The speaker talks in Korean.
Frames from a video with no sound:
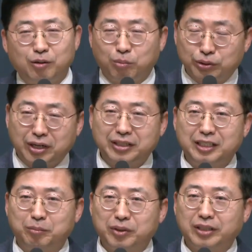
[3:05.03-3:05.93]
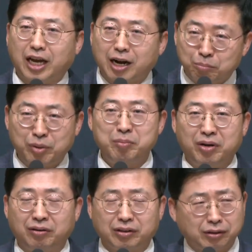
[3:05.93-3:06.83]
목사님, 살 안
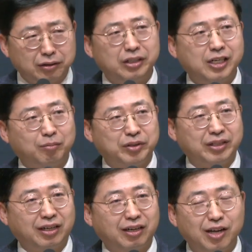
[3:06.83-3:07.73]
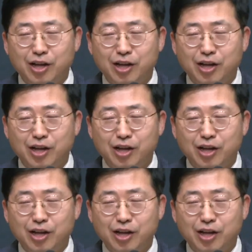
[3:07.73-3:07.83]
빼면 큰일 납니다.